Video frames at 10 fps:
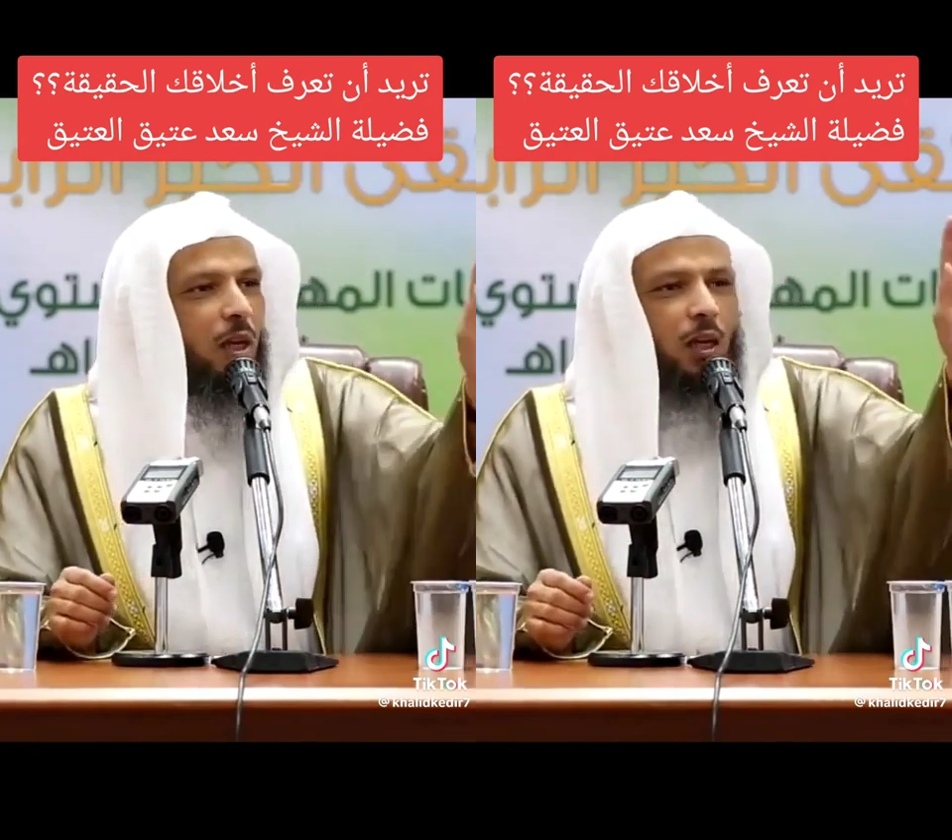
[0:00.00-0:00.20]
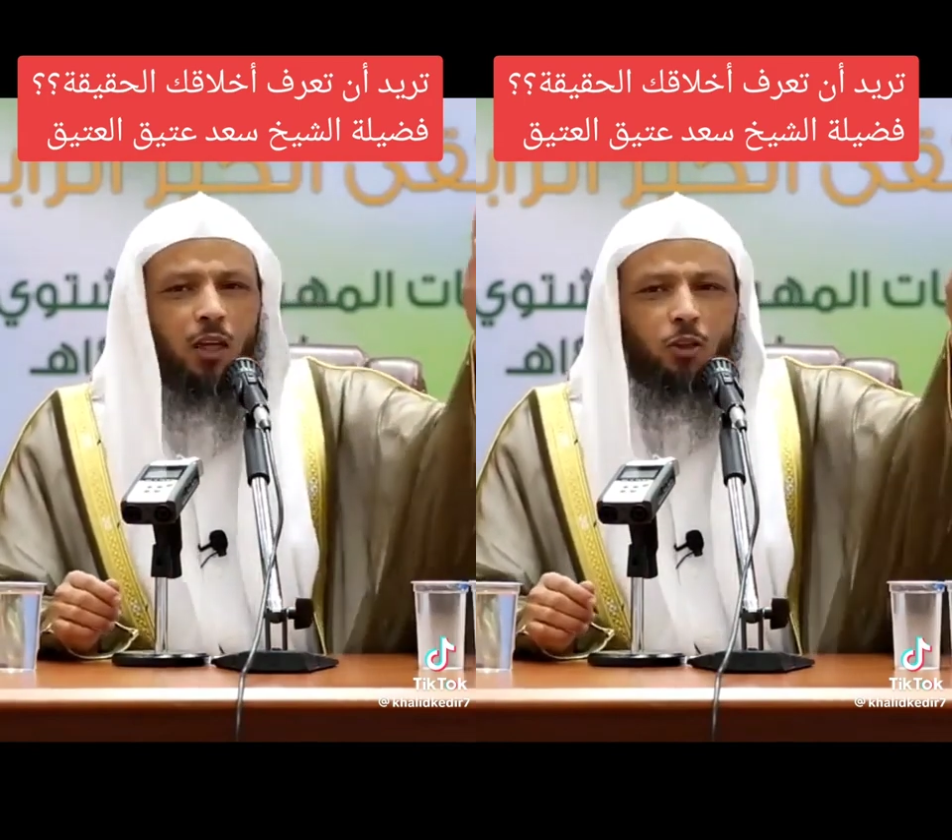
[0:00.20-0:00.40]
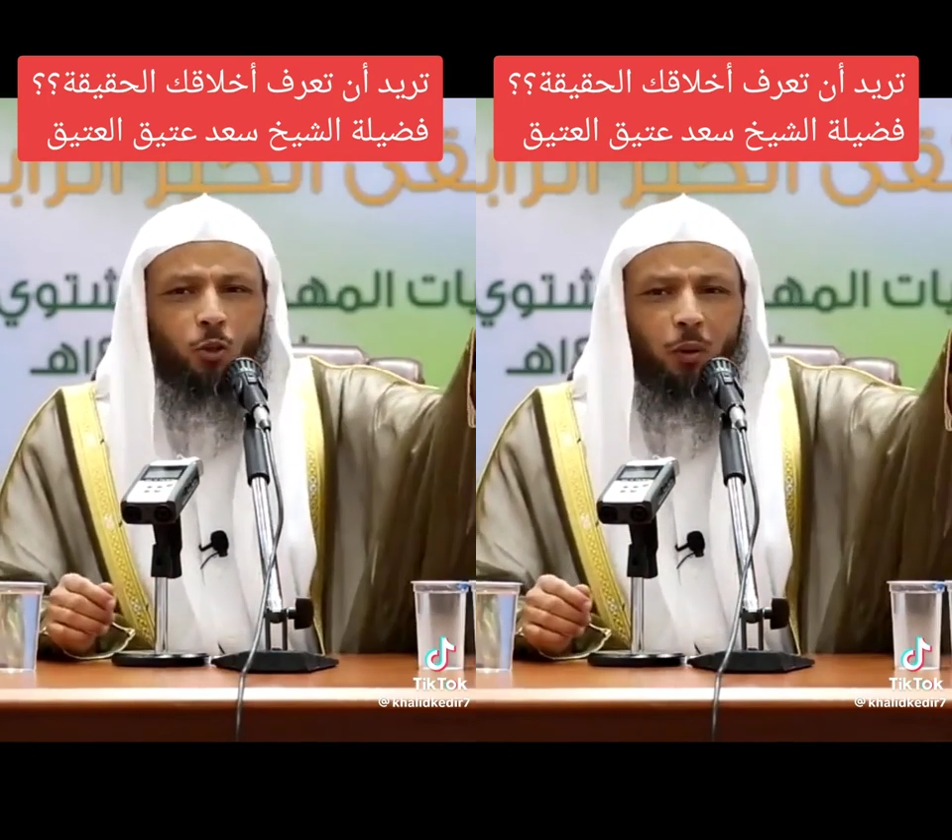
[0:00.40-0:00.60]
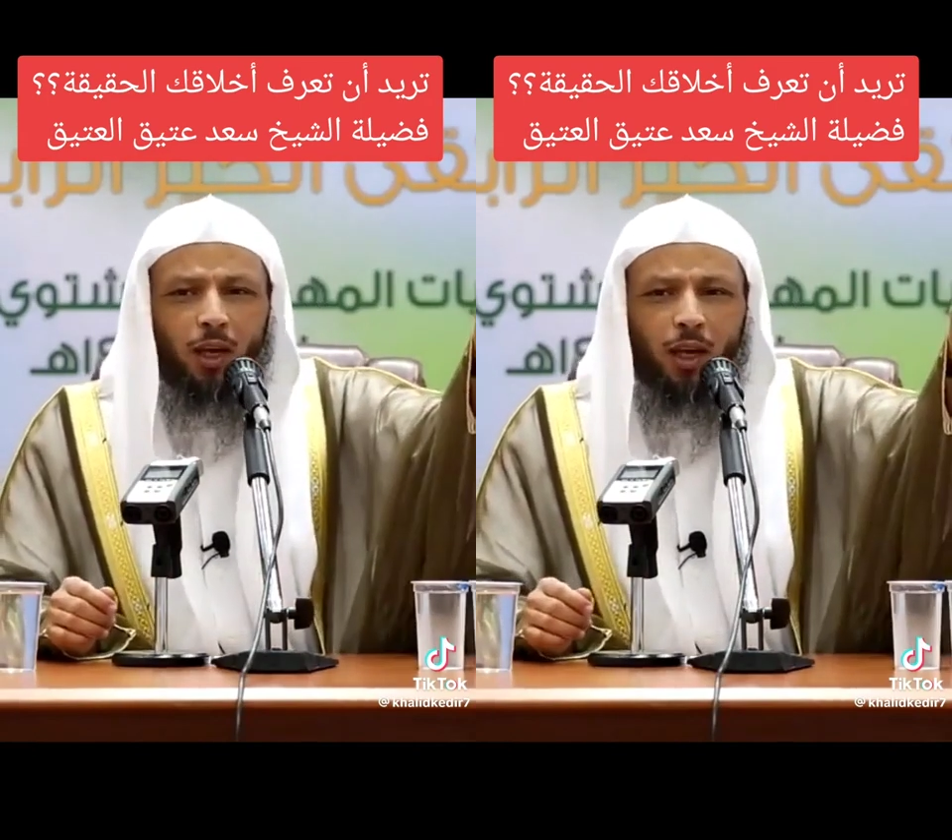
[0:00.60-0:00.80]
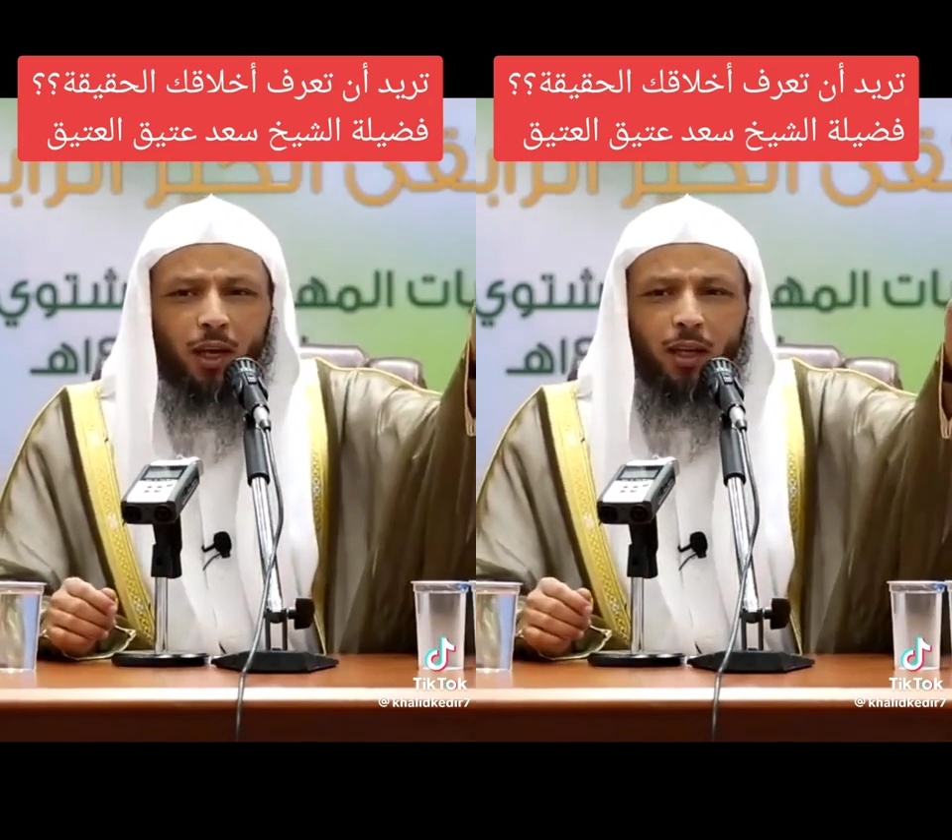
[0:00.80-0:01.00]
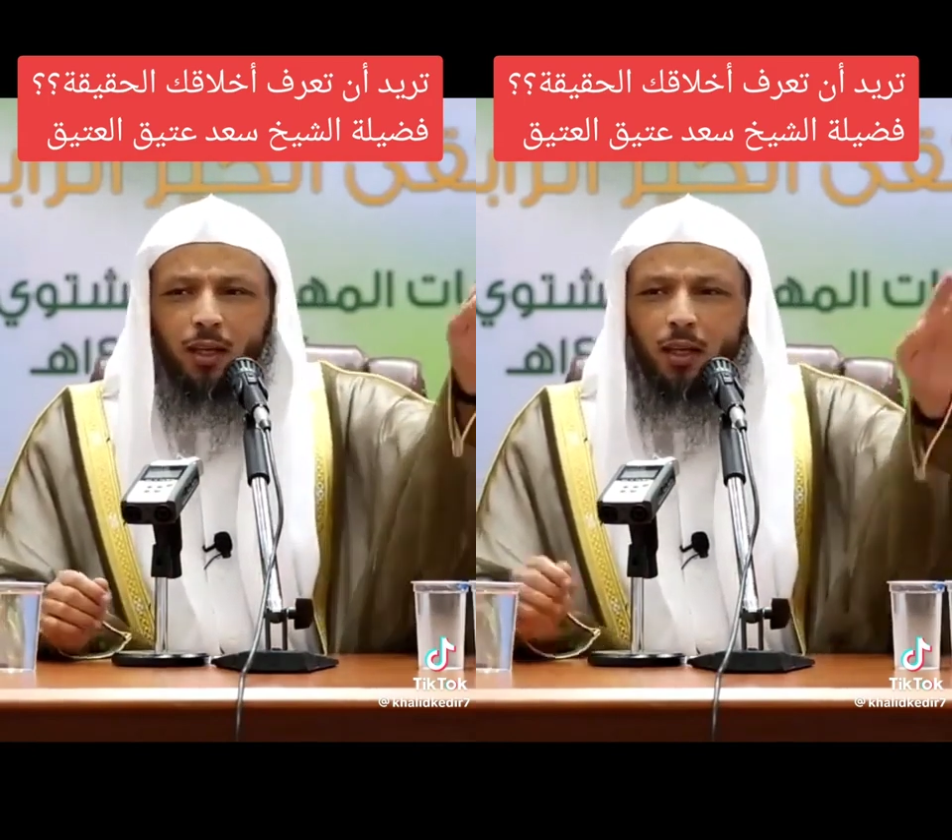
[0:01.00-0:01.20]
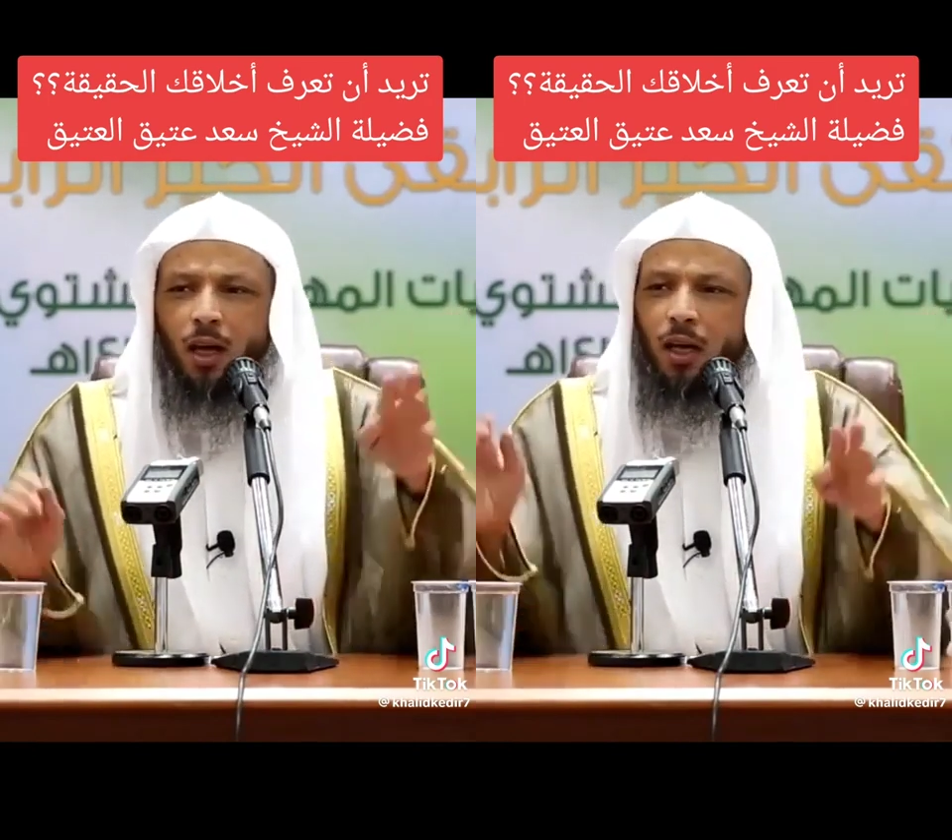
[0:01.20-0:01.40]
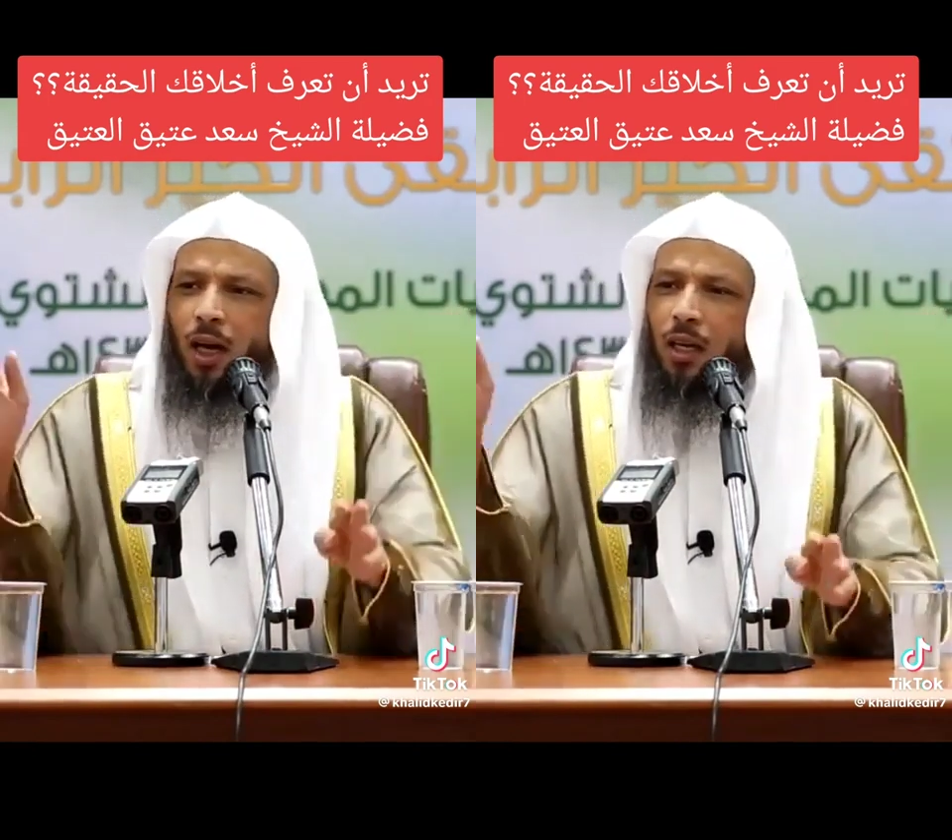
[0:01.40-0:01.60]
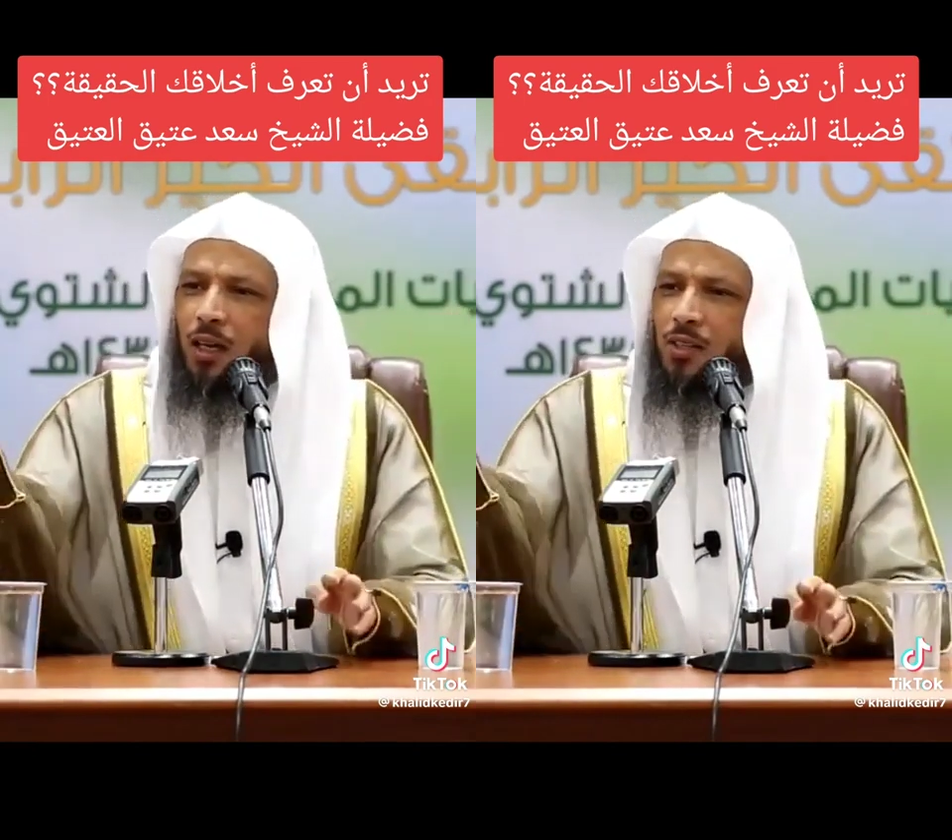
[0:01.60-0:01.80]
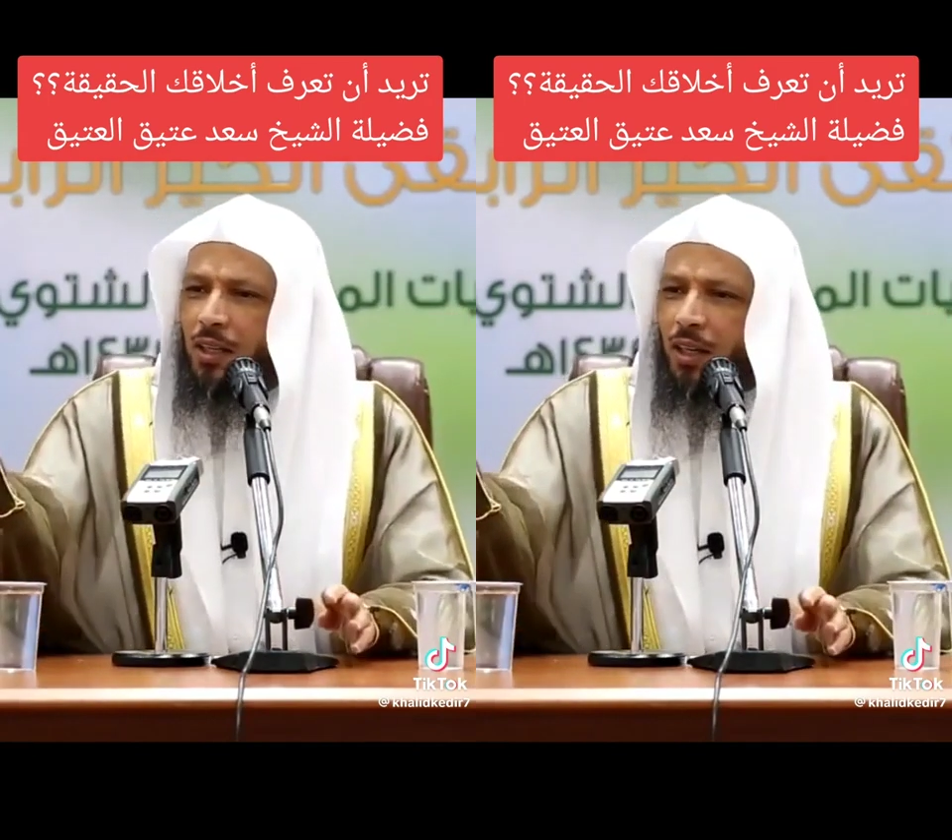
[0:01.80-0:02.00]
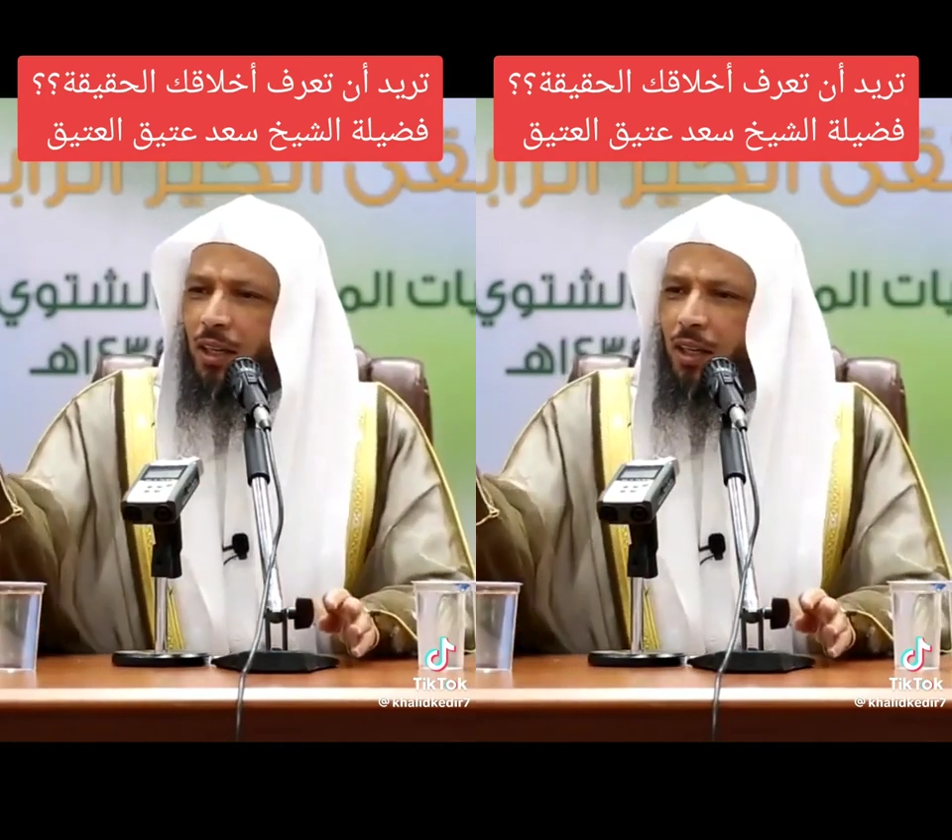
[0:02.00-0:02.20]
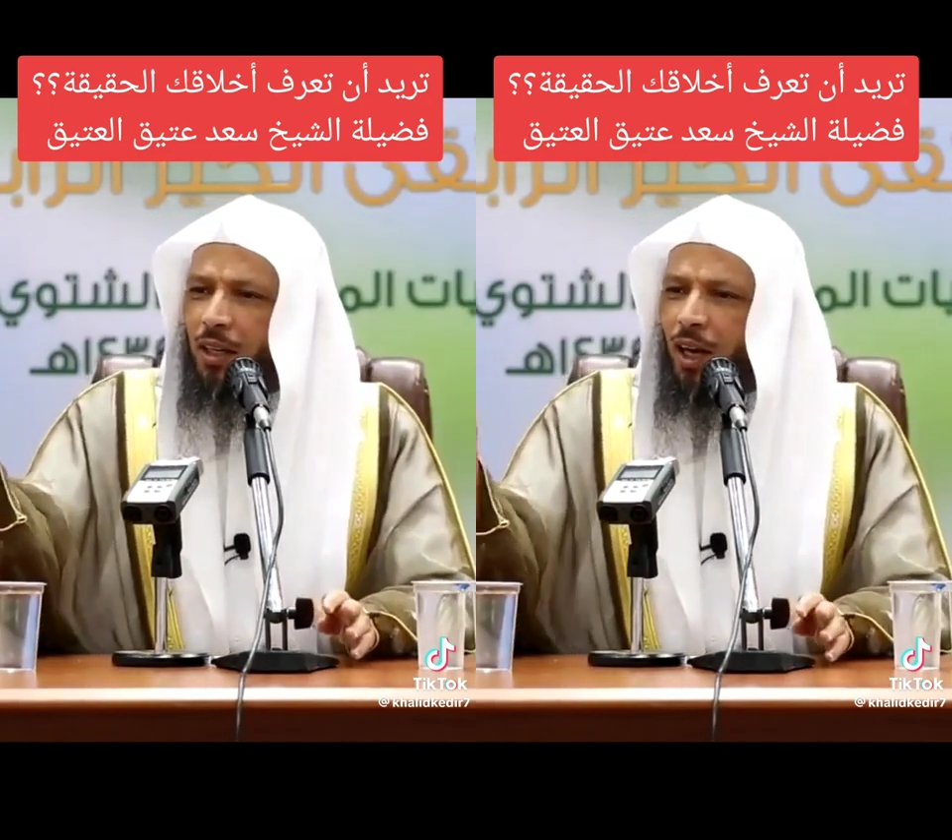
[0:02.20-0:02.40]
الله يتوب عليه الله يرزقه